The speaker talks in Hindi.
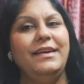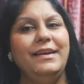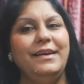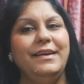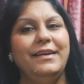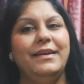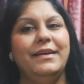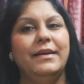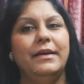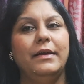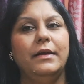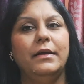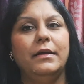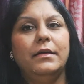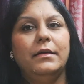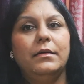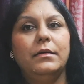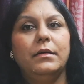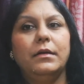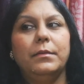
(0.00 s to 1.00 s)

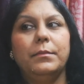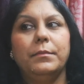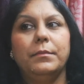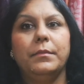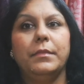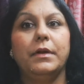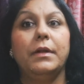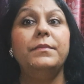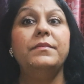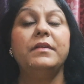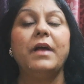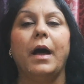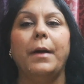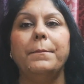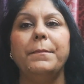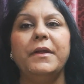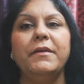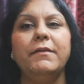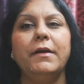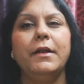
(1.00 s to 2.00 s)
फिर मतलब
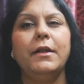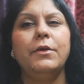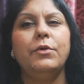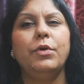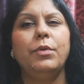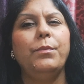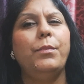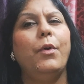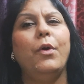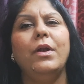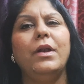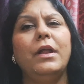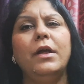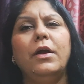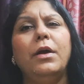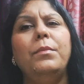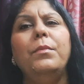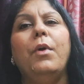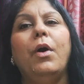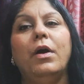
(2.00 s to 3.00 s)
सामने वाले को
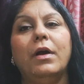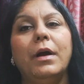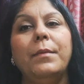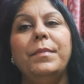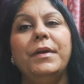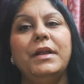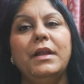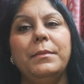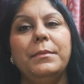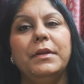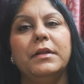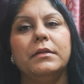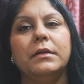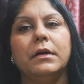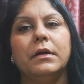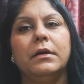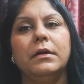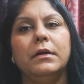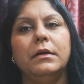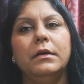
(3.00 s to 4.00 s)
बोलने का मौका भी नहीं
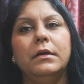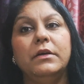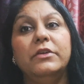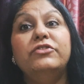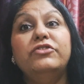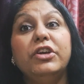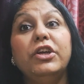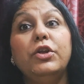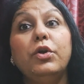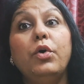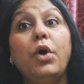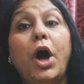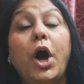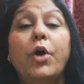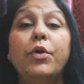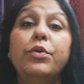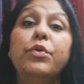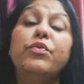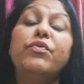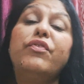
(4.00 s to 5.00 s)
मिलता शी नो
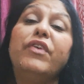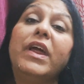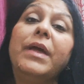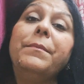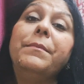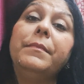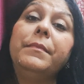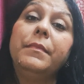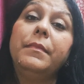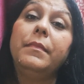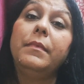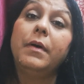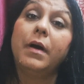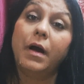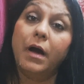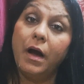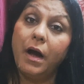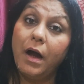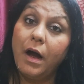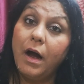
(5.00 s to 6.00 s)
हाउ टू फ्रेम
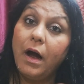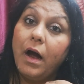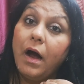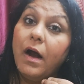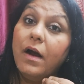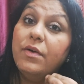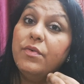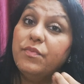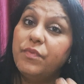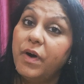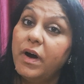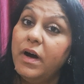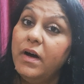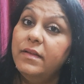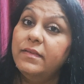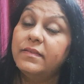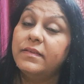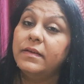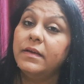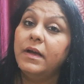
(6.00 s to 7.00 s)
हर
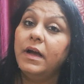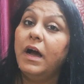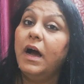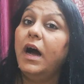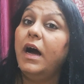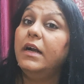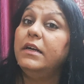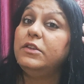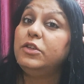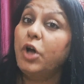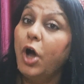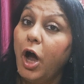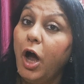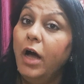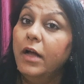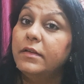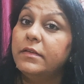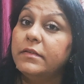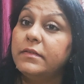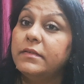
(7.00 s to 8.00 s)
वर्ड्स हर
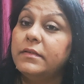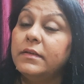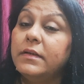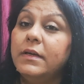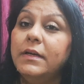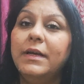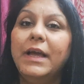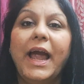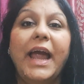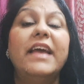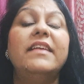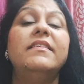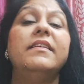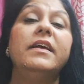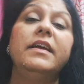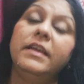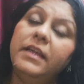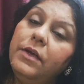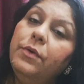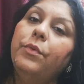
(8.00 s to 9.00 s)
थॉट्स
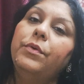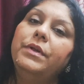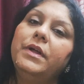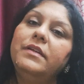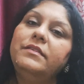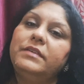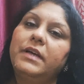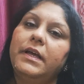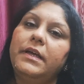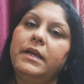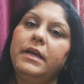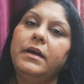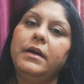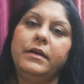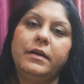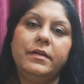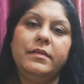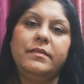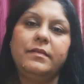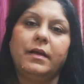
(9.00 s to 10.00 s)
ऐसा ही होना चाहिए
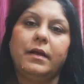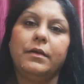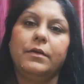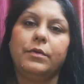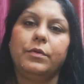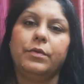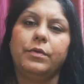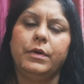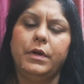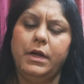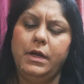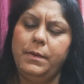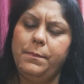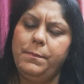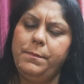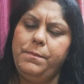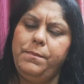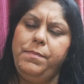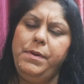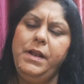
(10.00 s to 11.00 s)
हर इंसान को
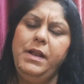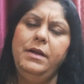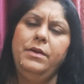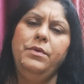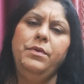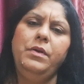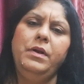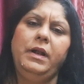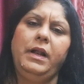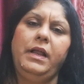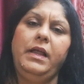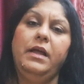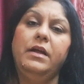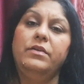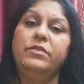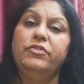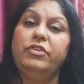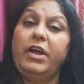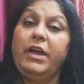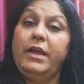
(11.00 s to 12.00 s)
बिल्कुल
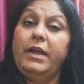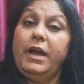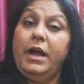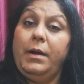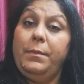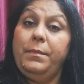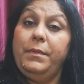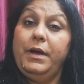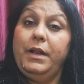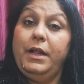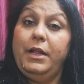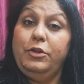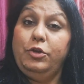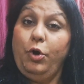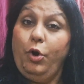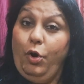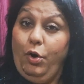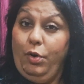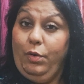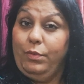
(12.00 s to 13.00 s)
क्लियर चाहे आप गलत
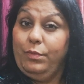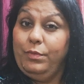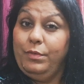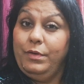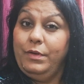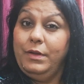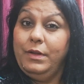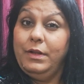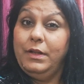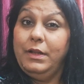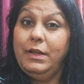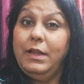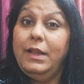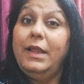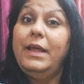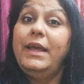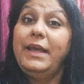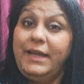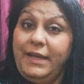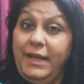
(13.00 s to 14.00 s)
हो
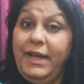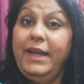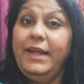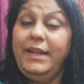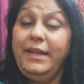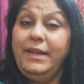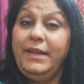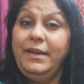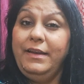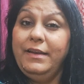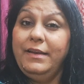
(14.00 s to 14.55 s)
लेकिन